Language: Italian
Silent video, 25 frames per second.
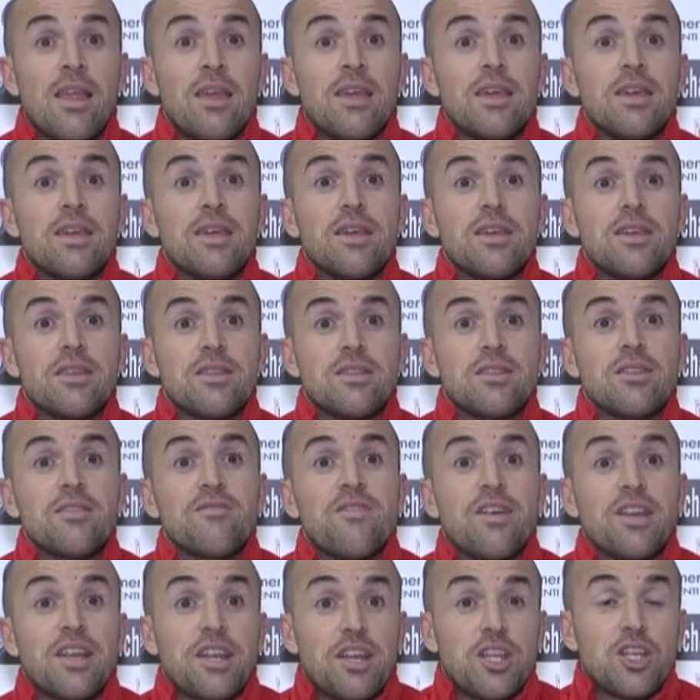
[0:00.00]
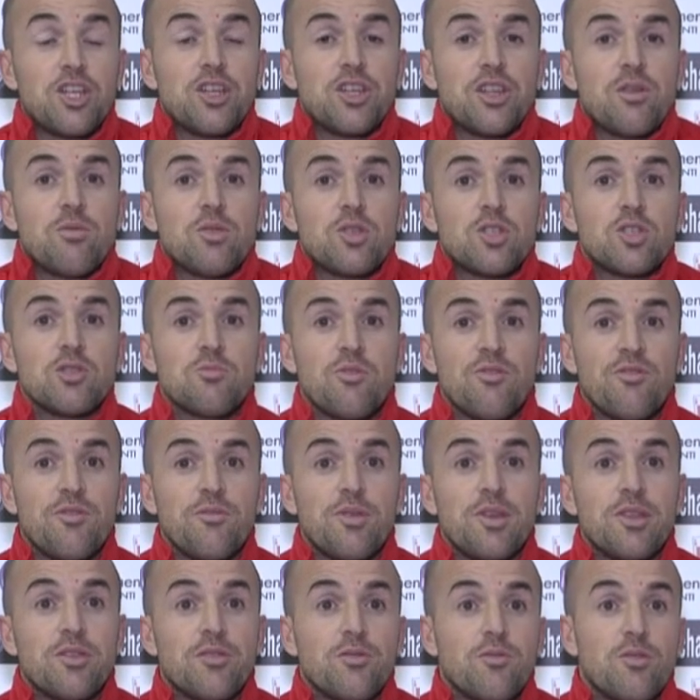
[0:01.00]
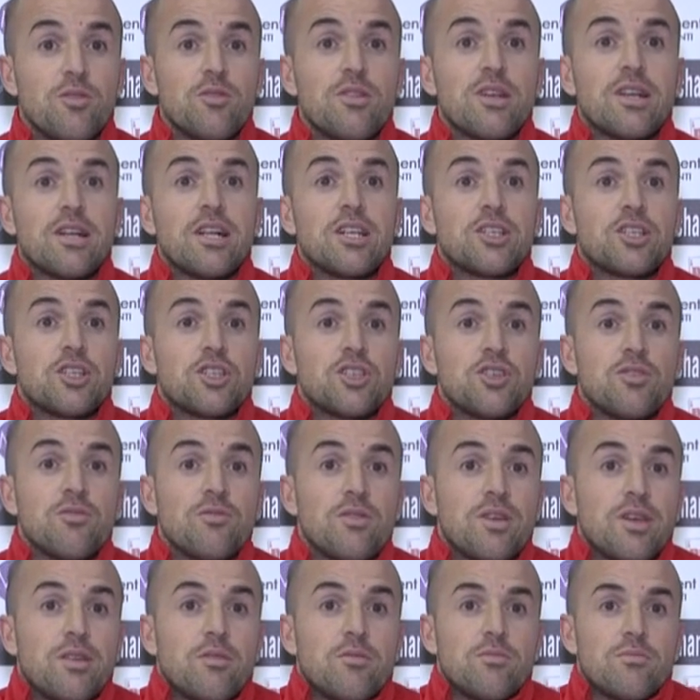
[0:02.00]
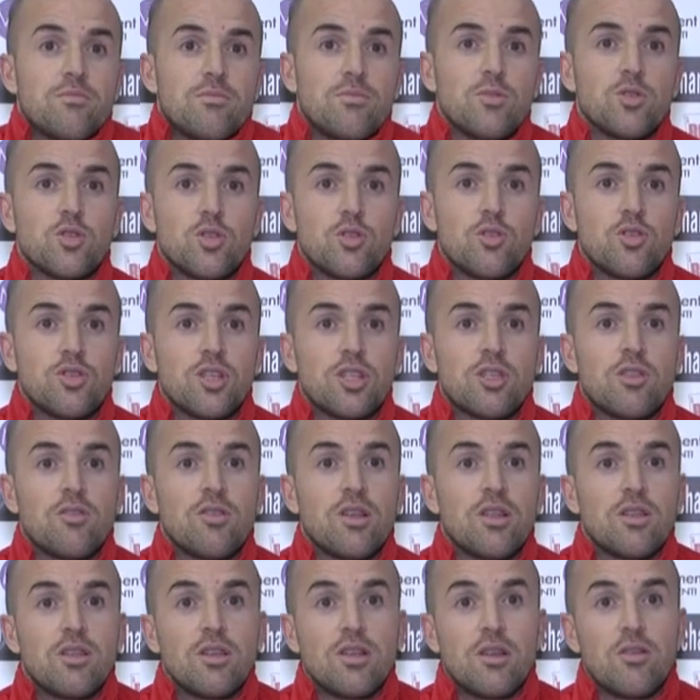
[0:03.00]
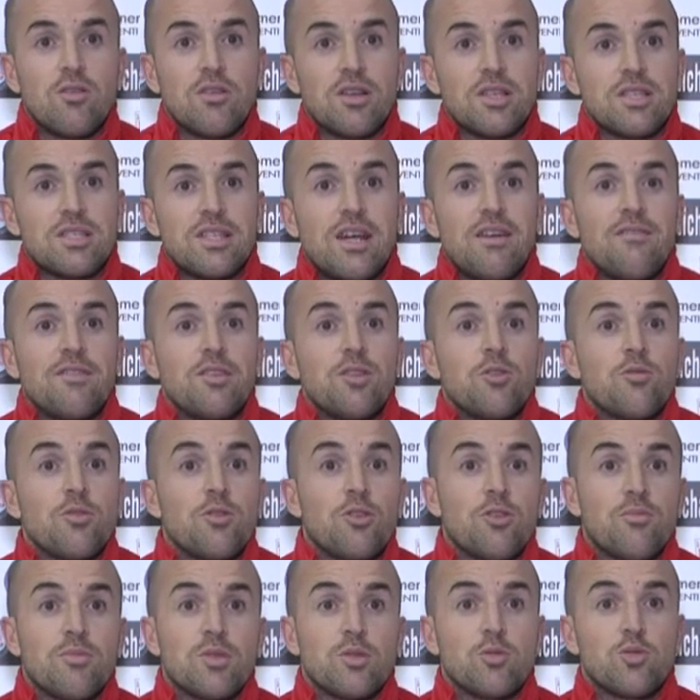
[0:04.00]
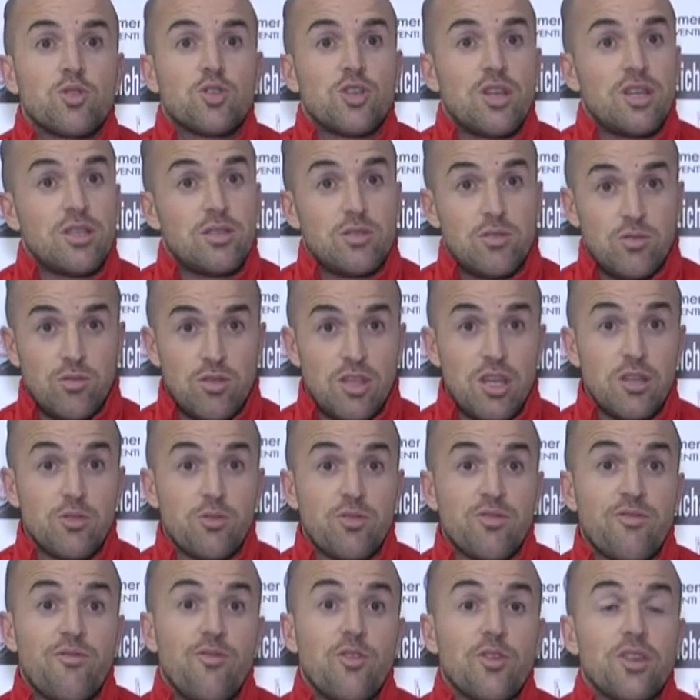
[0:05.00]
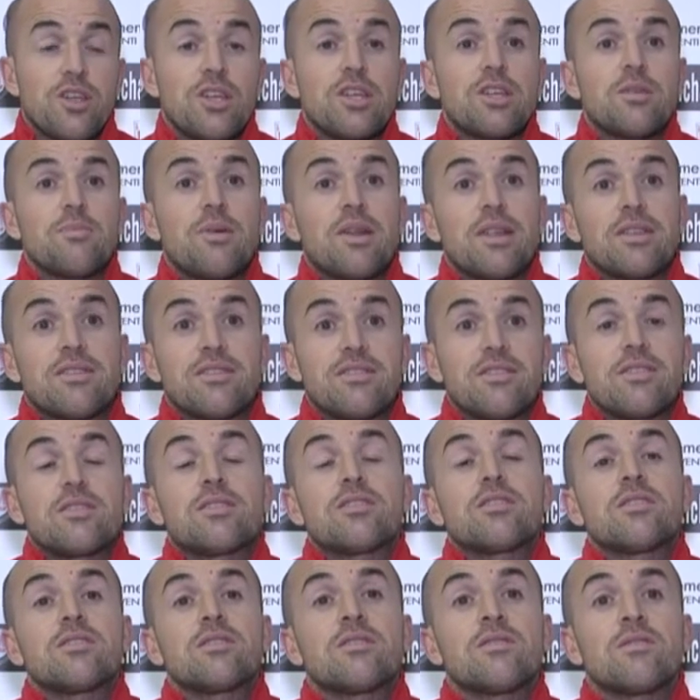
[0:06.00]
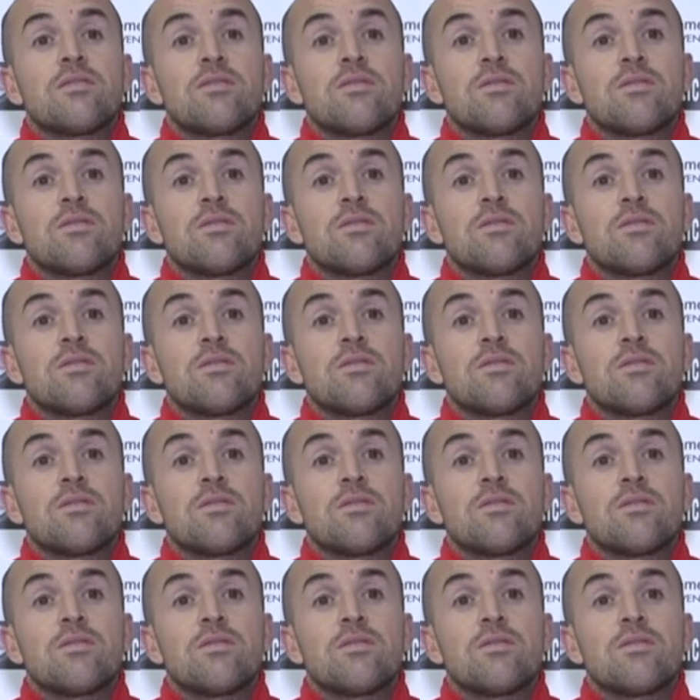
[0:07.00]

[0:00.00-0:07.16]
e di far crescere questo movimento, quello del calcio 5, che non, non sono certo io a dirlo che sta avendo un enorme successo dentro e fuori i palazzetti.